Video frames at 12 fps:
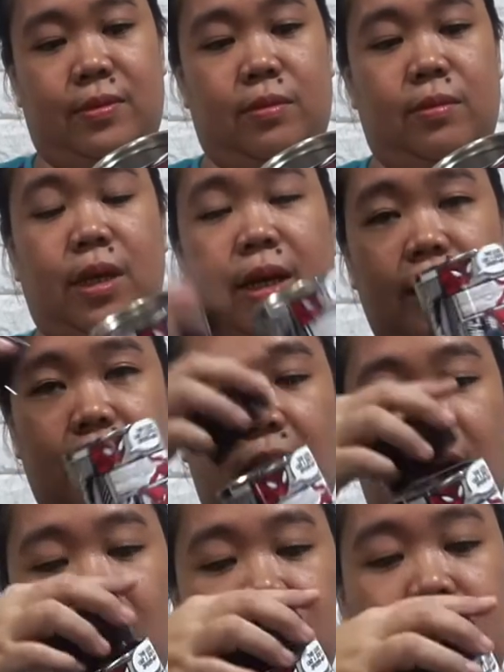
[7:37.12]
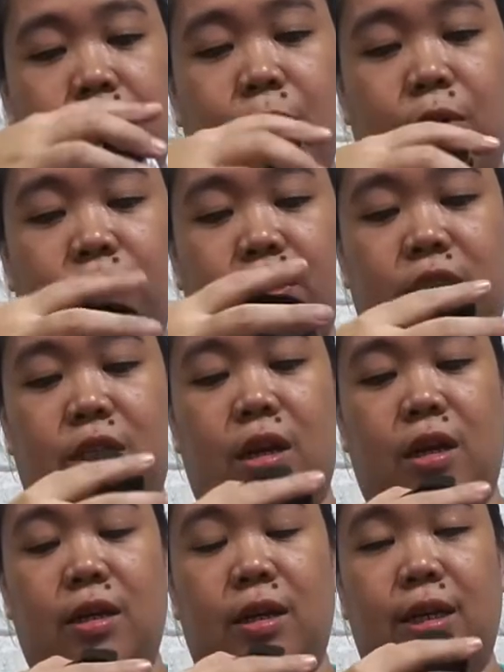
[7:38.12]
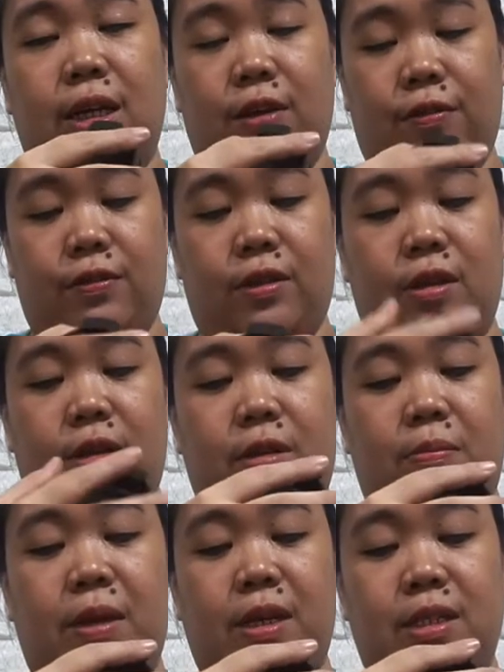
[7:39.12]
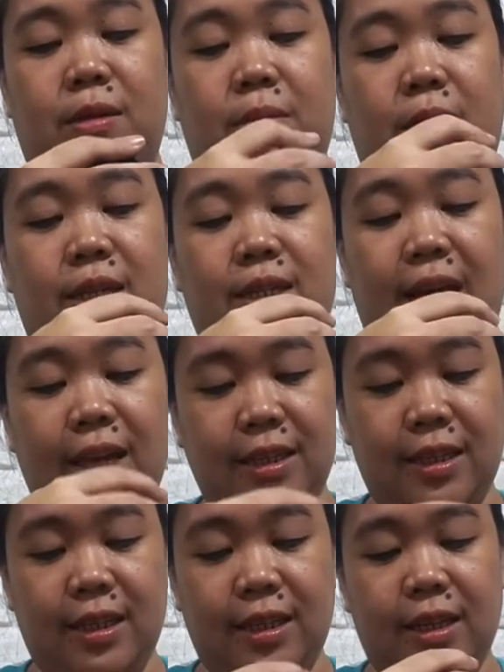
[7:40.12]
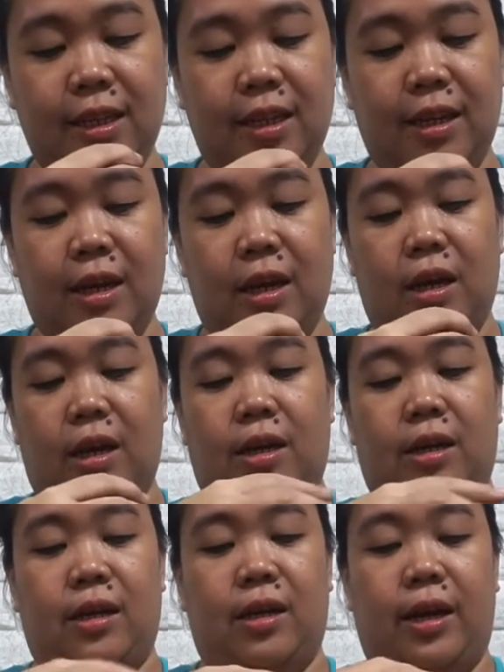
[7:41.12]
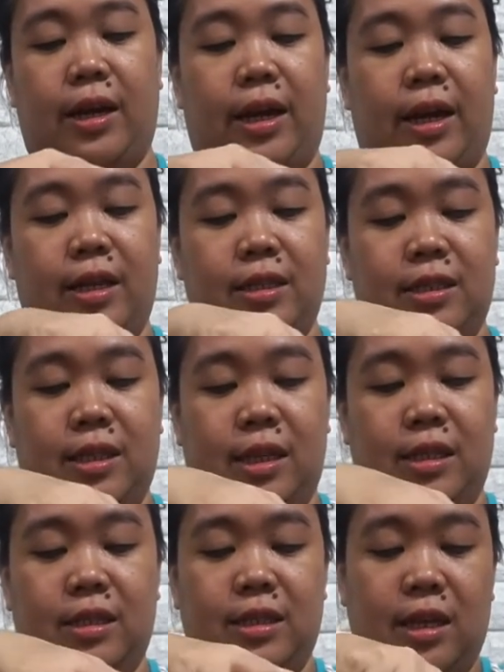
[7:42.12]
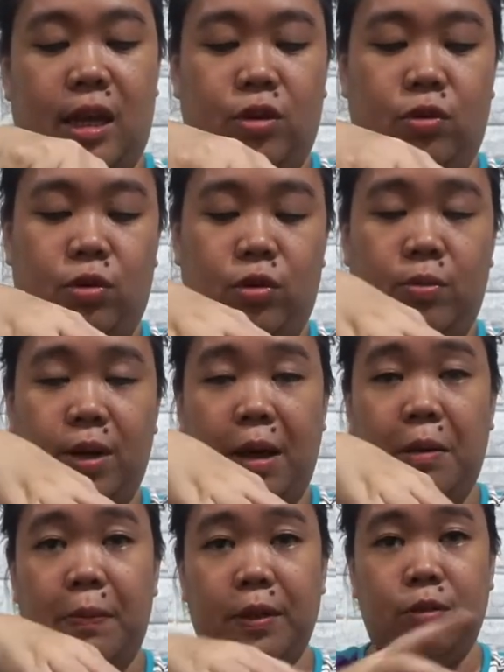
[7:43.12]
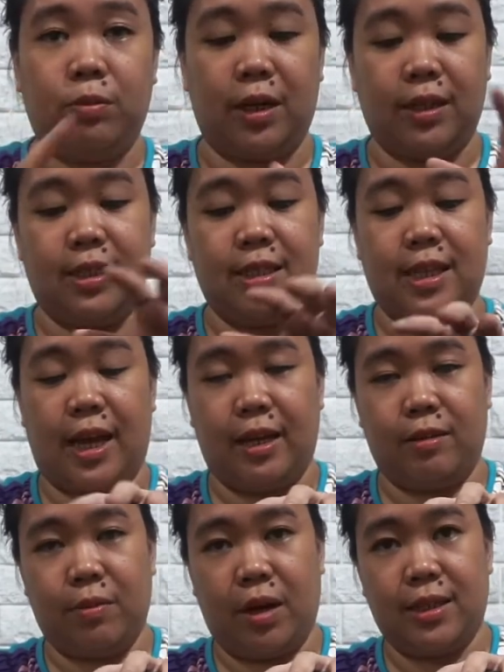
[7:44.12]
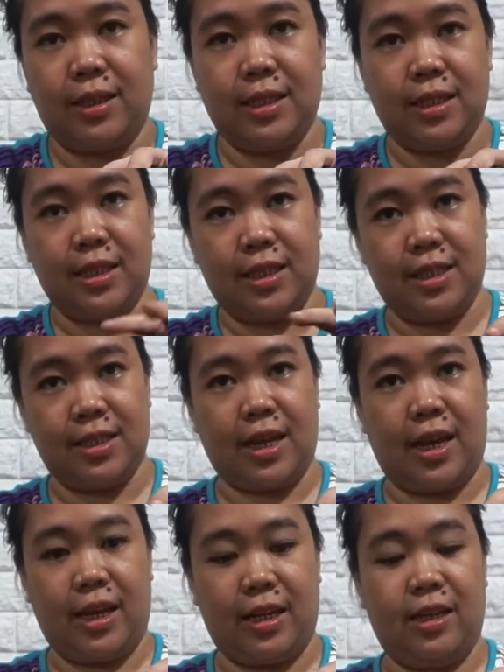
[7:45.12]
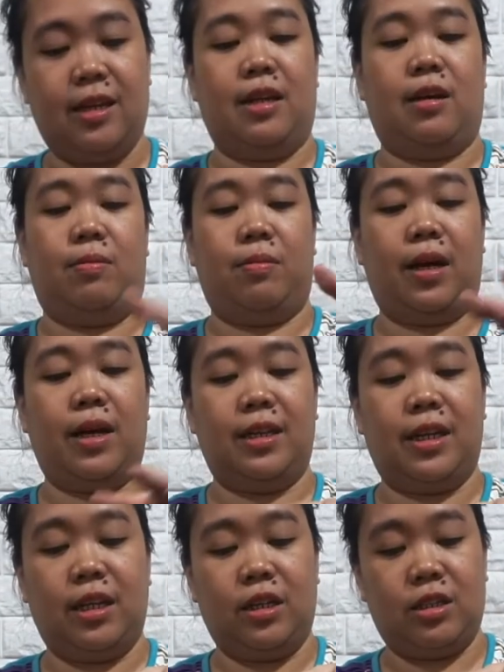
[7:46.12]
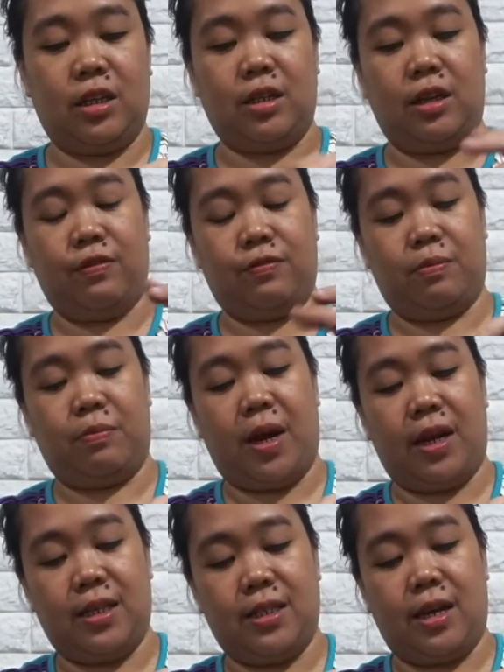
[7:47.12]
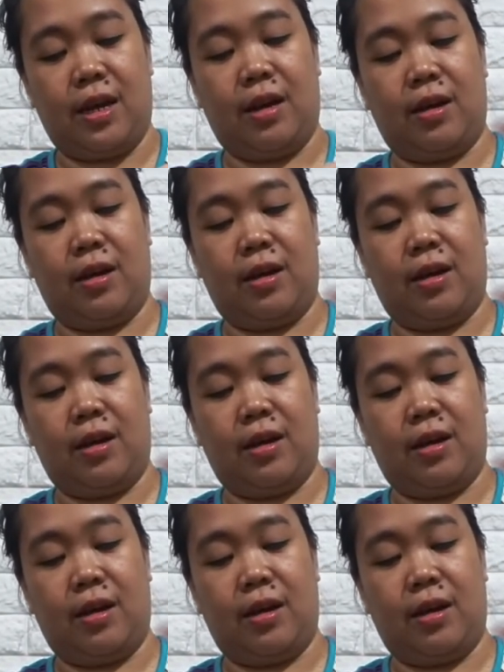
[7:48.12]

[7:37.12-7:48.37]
Maganda, as in perfect siyang gift para sa mga daddy, And since, ano, marami pa doon mga design, mga Disney design, maganda rin siyang gift para sa,